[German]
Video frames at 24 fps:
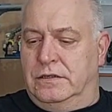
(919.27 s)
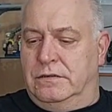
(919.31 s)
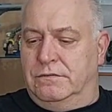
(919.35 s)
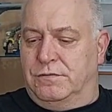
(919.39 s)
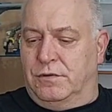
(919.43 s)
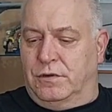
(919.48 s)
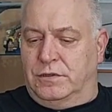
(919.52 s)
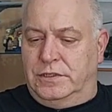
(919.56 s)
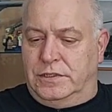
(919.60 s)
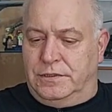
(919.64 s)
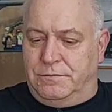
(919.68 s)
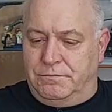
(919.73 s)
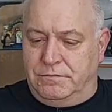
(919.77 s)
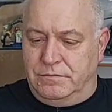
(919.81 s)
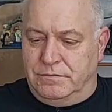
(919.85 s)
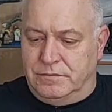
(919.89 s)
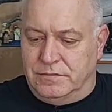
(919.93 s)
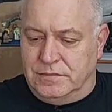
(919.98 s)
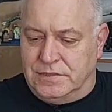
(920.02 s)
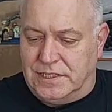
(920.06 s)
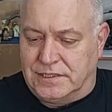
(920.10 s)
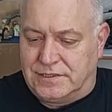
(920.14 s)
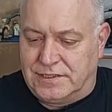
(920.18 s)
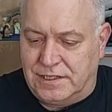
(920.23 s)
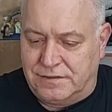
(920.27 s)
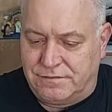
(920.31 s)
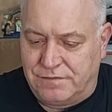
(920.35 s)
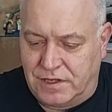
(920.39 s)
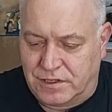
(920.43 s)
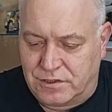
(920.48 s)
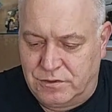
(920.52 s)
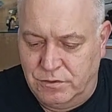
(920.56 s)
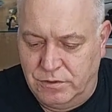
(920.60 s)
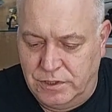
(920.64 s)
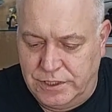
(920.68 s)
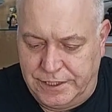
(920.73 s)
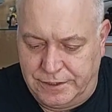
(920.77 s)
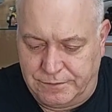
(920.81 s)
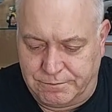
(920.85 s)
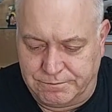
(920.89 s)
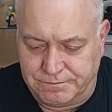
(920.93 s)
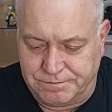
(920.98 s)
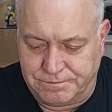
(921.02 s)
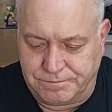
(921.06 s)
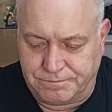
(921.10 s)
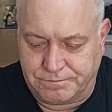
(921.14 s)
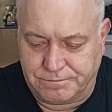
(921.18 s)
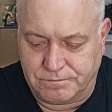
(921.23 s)
Freunde, das Set war cool hier.
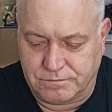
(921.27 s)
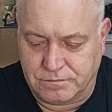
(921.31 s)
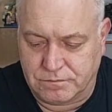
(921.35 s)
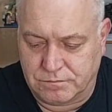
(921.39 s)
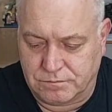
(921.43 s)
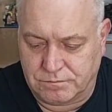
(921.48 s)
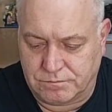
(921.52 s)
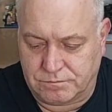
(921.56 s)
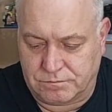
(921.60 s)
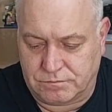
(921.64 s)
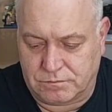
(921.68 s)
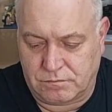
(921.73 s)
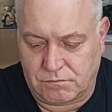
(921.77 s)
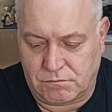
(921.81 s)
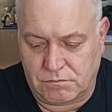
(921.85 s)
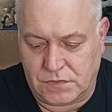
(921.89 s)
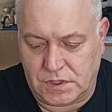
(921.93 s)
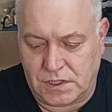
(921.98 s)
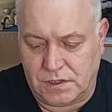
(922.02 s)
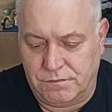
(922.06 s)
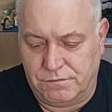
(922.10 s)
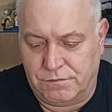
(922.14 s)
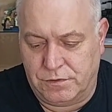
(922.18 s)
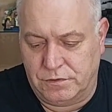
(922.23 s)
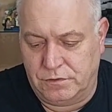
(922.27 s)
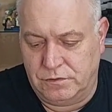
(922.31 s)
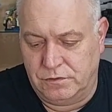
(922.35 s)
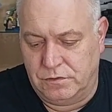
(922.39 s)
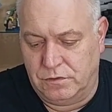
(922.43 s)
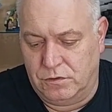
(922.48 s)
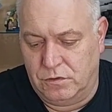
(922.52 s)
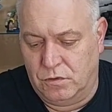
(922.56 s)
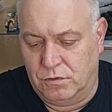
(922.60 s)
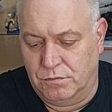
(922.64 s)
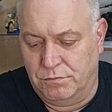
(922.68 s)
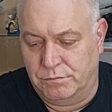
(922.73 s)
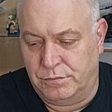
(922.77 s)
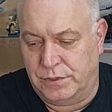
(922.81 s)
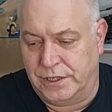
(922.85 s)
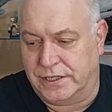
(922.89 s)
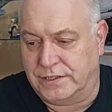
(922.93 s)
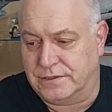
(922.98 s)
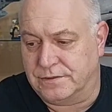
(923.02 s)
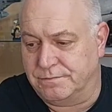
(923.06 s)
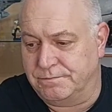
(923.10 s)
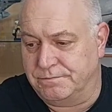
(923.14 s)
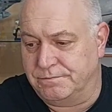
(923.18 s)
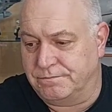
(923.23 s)
Von Open
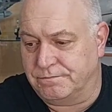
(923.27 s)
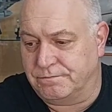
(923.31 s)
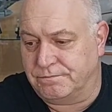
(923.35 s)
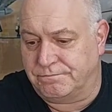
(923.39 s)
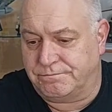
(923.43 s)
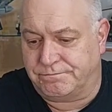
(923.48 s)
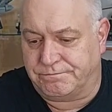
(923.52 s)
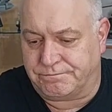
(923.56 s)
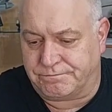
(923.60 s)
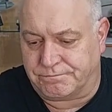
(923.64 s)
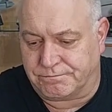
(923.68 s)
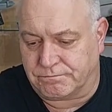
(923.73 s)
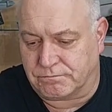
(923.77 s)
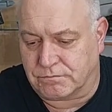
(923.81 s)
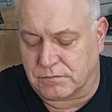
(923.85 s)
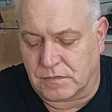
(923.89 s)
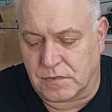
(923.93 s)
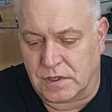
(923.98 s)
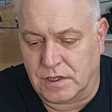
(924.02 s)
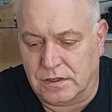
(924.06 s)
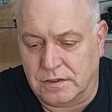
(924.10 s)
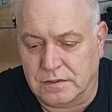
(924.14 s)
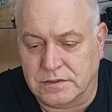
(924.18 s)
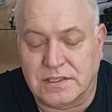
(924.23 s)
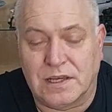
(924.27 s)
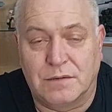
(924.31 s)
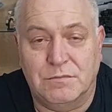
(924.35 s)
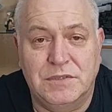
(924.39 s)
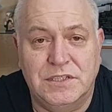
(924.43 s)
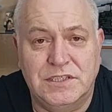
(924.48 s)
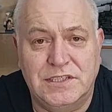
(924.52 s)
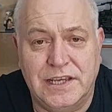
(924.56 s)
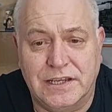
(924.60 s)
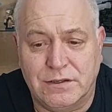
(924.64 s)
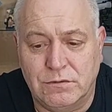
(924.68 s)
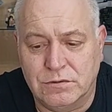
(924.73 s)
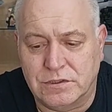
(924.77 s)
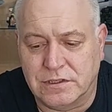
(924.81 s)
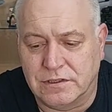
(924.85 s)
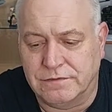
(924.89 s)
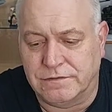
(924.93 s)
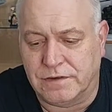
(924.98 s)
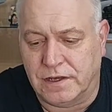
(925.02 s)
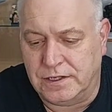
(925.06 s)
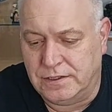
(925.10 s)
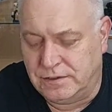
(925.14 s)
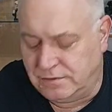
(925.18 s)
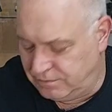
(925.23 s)
Bricks. Das hat mir sehr gut
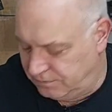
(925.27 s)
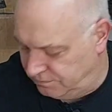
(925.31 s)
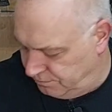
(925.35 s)
gefallen.